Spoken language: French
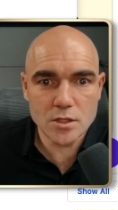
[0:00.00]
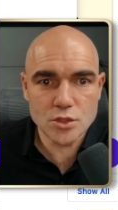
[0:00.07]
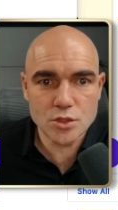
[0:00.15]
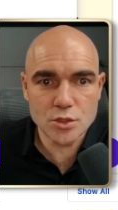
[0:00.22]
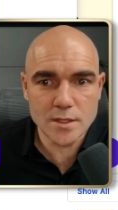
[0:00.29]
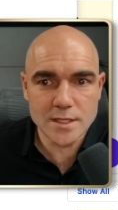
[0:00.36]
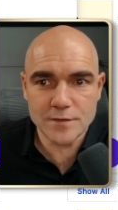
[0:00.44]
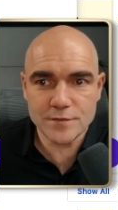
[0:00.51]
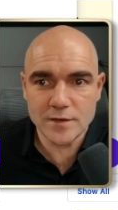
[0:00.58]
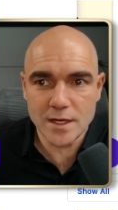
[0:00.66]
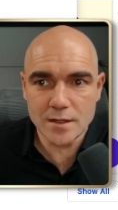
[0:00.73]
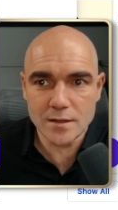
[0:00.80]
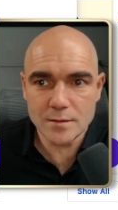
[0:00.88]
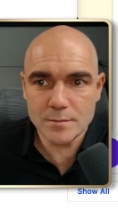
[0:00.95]
sur
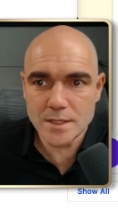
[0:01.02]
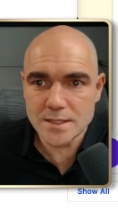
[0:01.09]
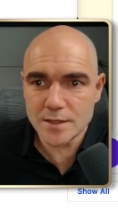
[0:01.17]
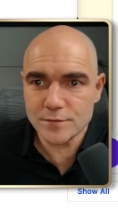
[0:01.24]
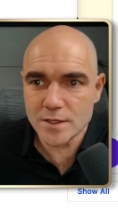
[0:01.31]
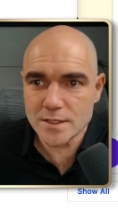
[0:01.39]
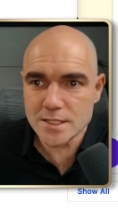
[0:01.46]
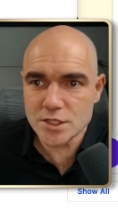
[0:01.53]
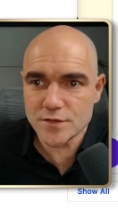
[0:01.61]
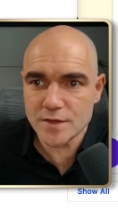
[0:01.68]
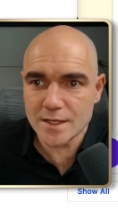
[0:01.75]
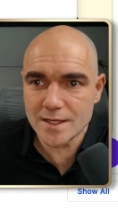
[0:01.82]
Canva, mais cette fois-ci, je vais